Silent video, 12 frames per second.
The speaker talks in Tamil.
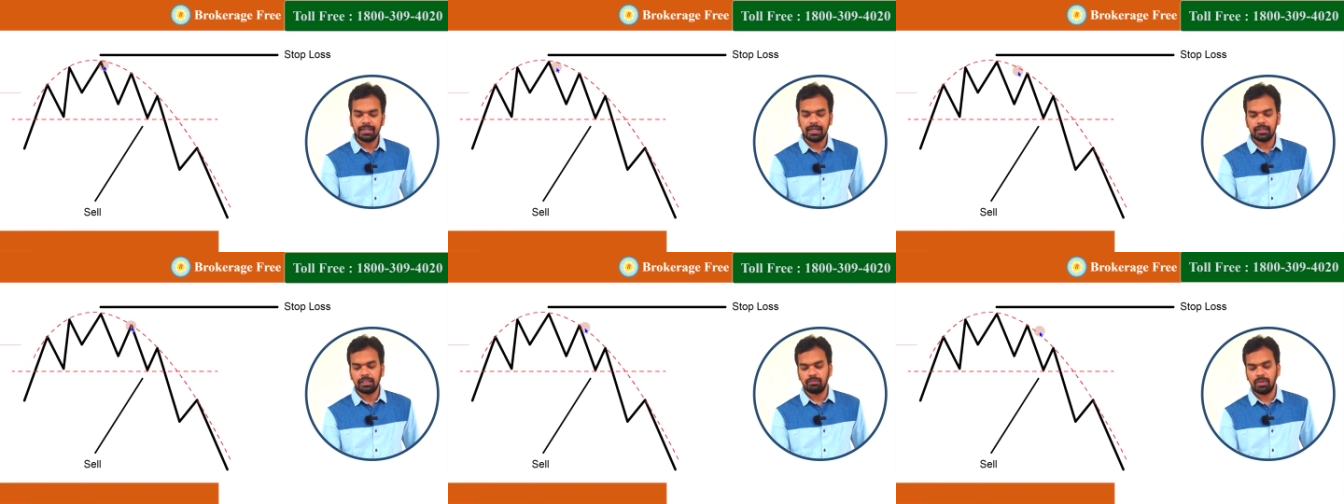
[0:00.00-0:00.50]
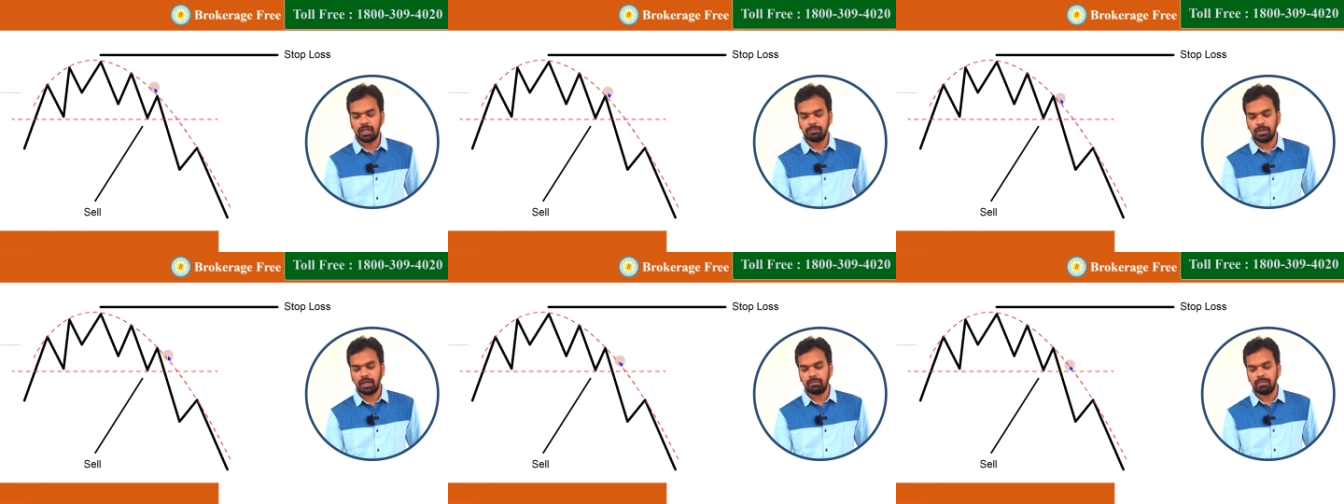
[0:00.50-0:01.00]
எல்லாத்தையும் மார்க்
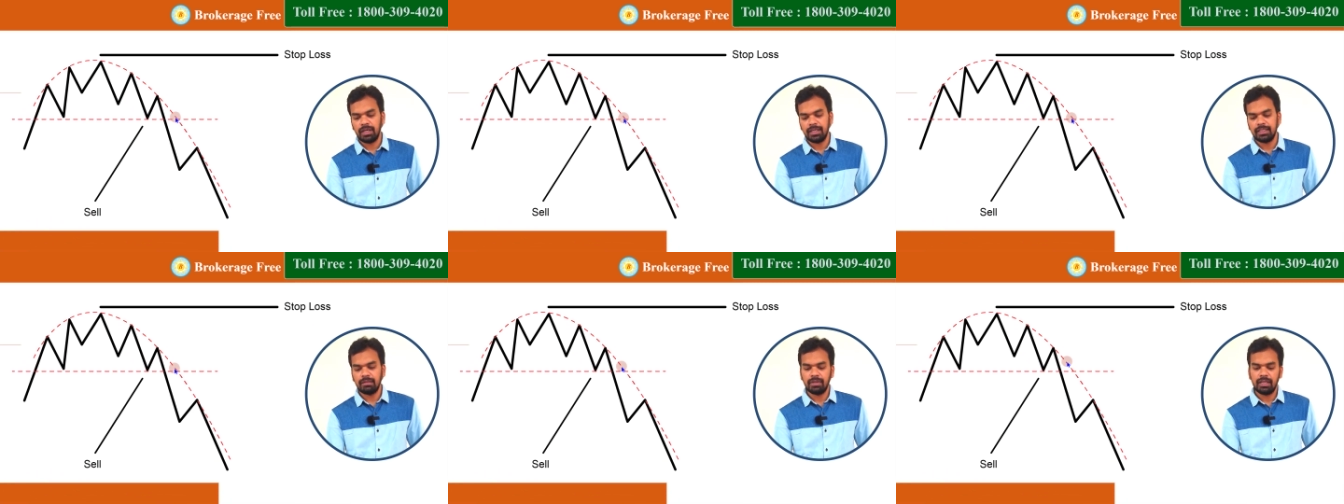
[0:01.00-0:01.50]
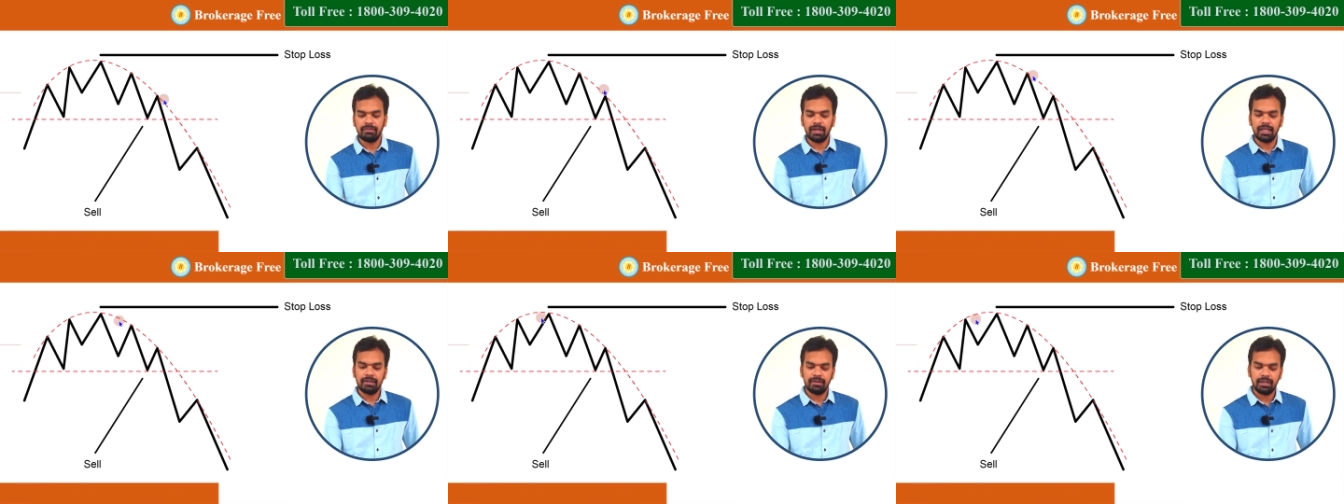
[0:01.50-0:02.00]
பண்ணாமல் இந்த மாதிரி
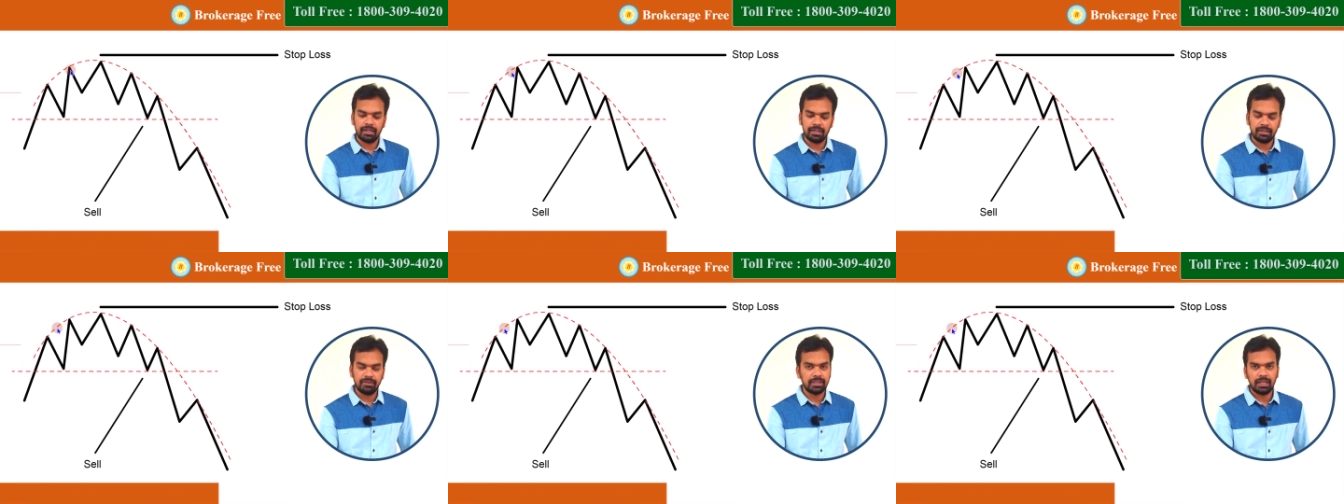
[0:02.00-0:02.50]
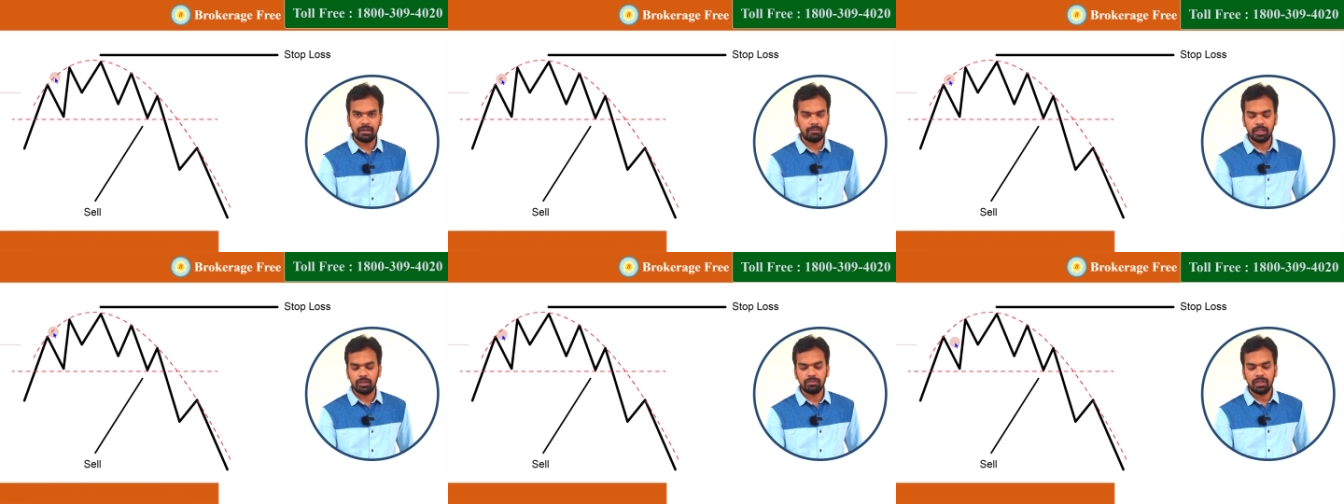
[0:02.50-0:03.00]
வளைவாக வந்து
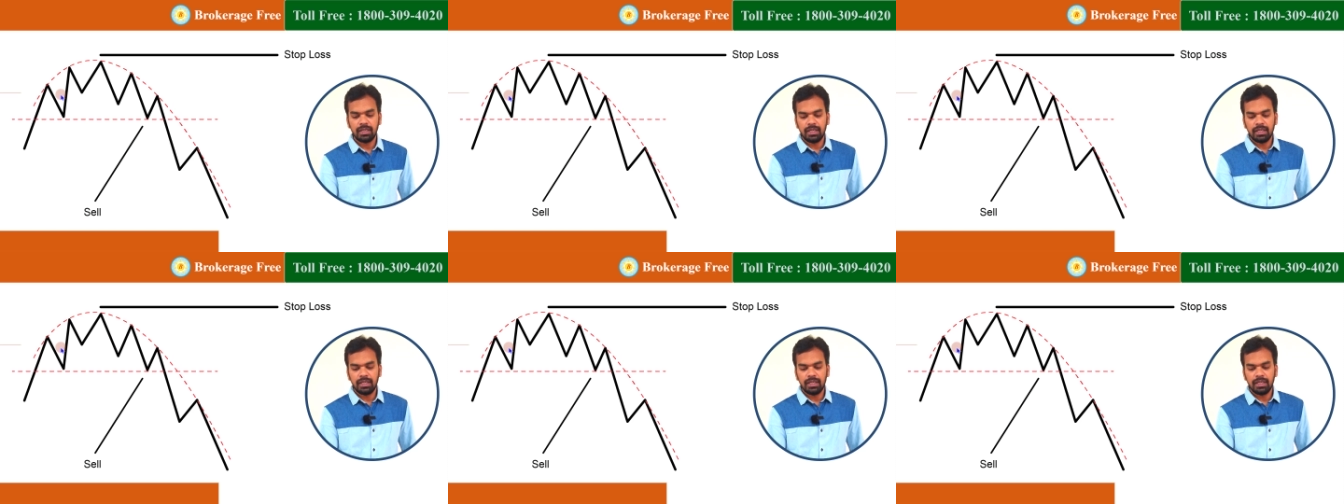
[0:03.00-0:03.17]
அமையும்